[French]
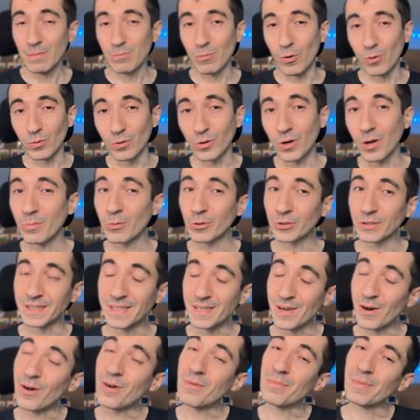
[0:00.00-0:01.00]
Bon, comme on
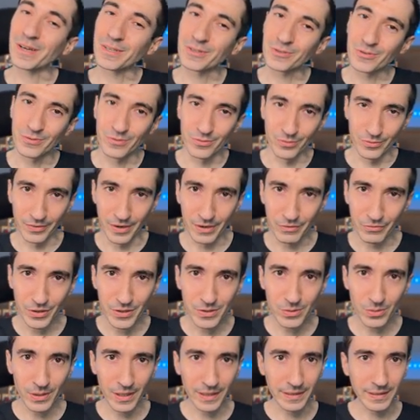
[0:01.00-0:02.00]
dit, en marche une nouvelle
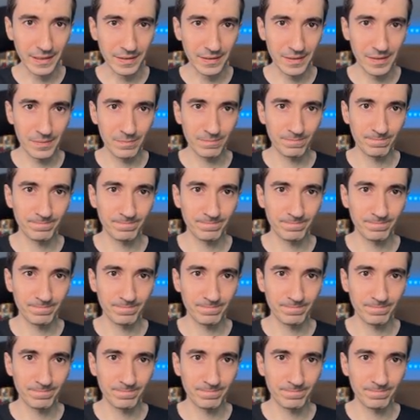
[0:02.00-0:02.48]
fois sur la tête.